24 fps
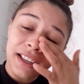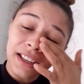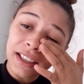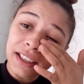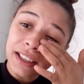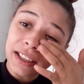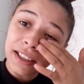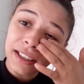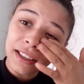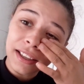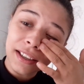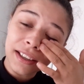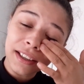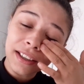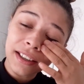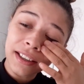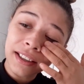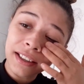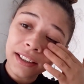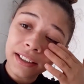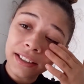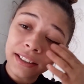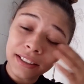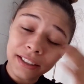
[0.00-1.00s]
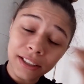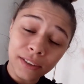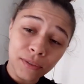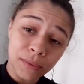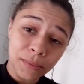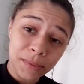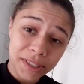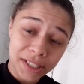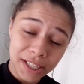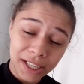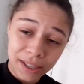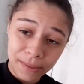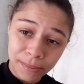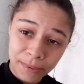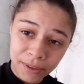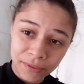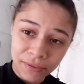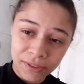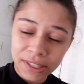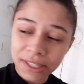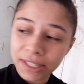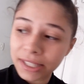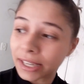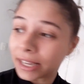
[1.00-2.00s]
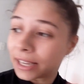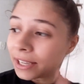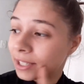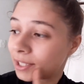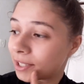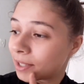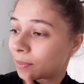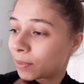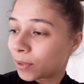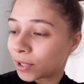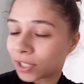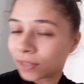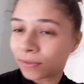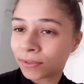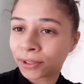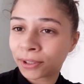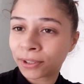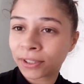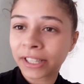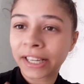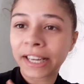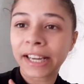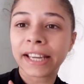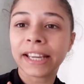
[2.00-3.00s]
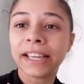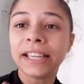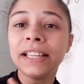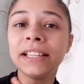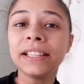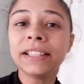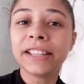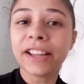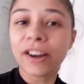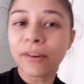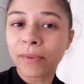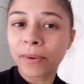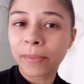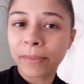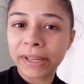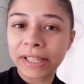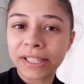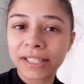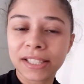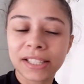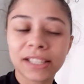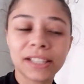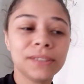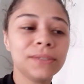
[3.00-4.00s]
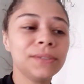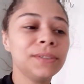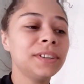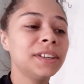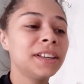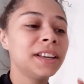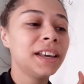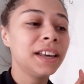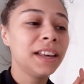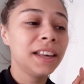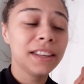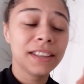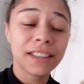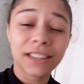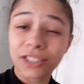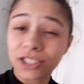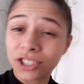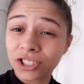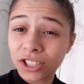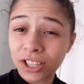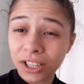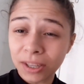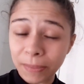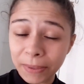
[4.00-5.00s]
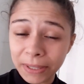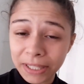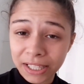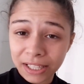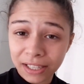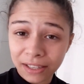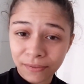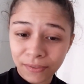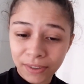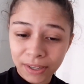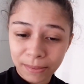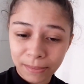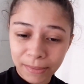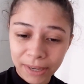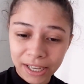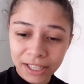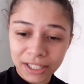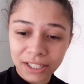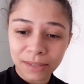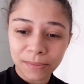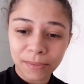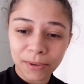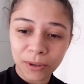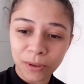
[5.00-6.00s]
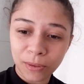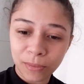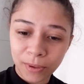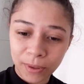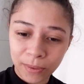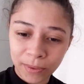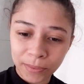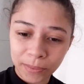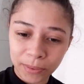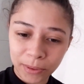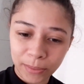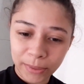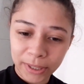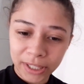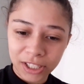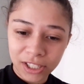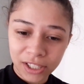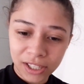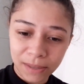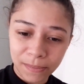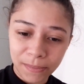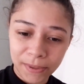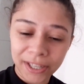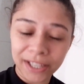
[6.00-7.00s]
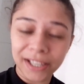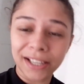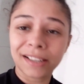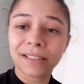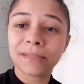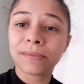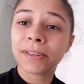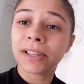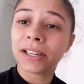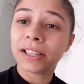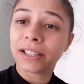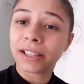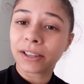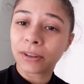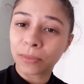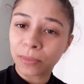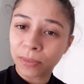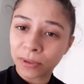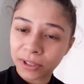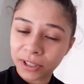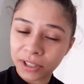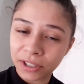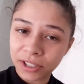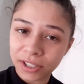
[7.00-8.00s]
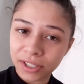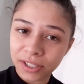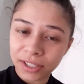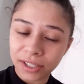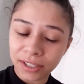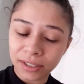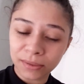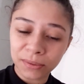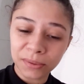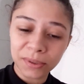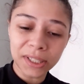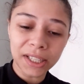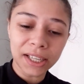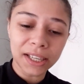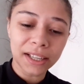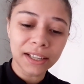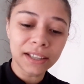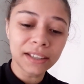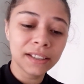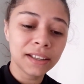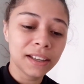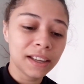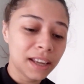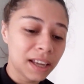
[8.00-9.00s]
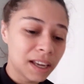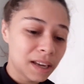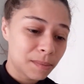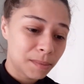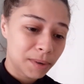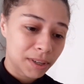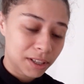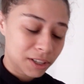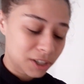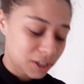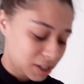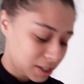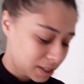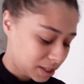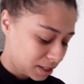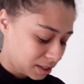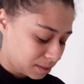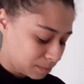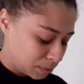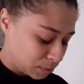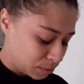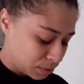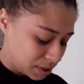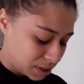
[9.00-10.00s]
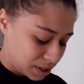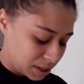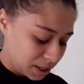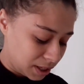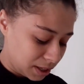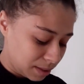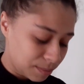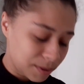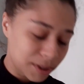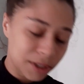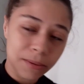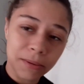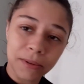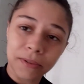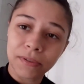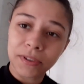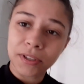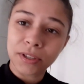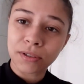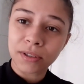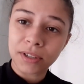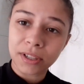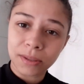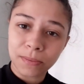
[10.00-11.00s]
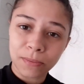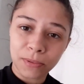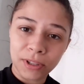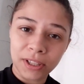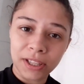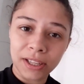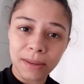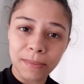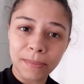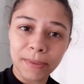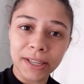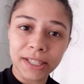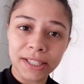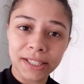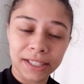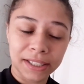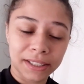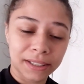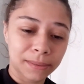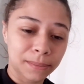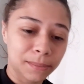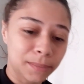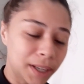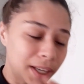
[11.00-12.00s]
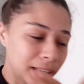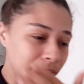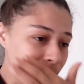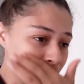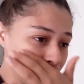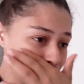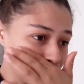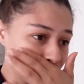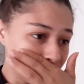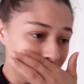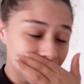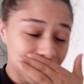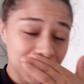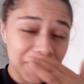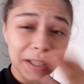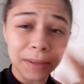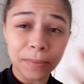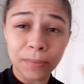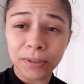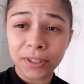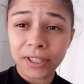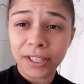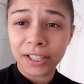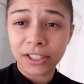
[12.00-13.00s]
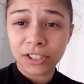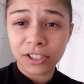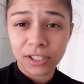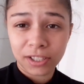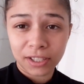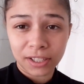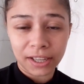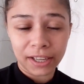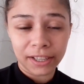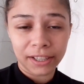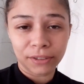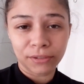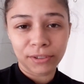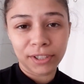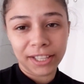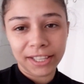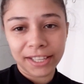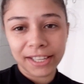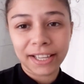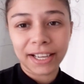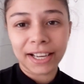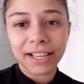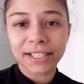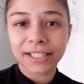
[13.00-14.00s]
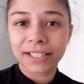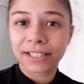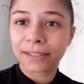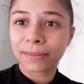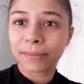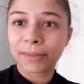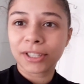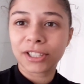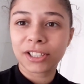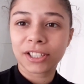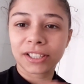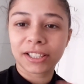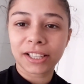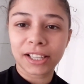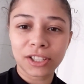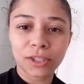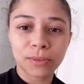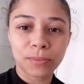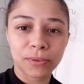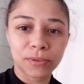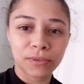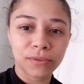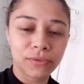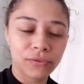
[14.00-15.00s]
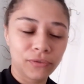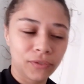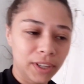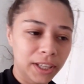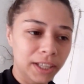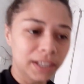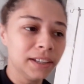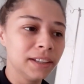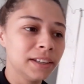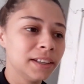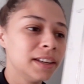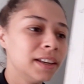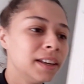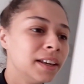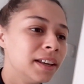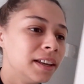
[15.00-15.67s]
E eu vou mostrar aqui pra vocês, depois eu vou trocar ele, dar um mamazinho, e a gente tem que passar na farmácia pra comprar uma pomadinha pra ele, porque ele tá com um pouquinho de assadura, né? Pra deixar aqui na bolsinha, para as professoras poderem passar também, e porque a que eu tenho em casa também já tá, tipo, no fim,